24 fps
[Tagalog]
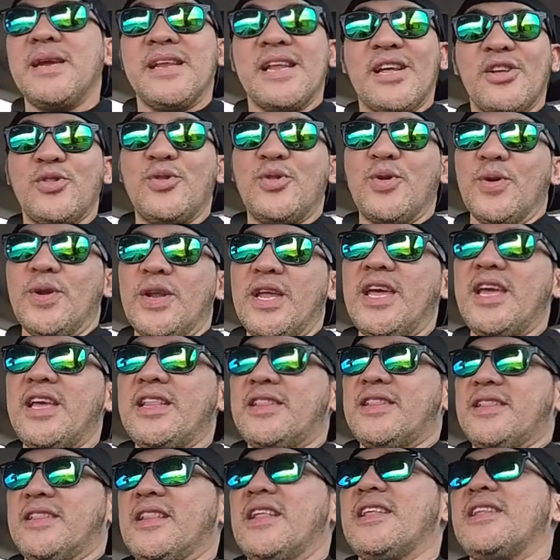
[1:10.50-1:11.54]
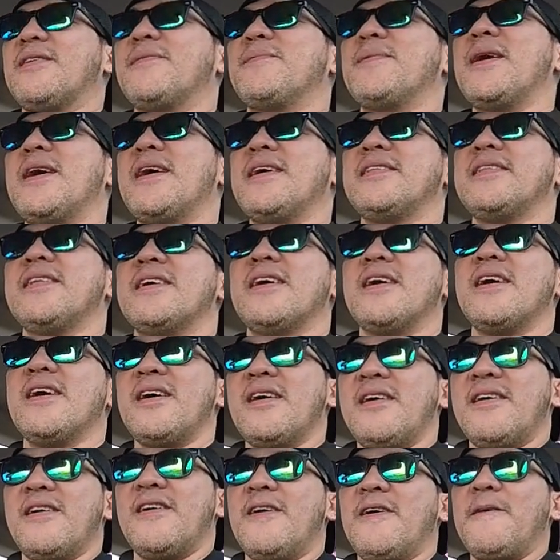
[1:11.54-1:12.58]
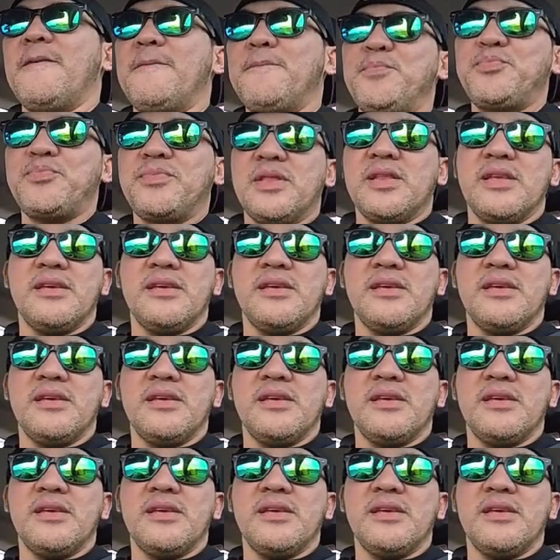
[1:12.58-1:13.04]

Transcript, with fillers: nag-donate na naman ng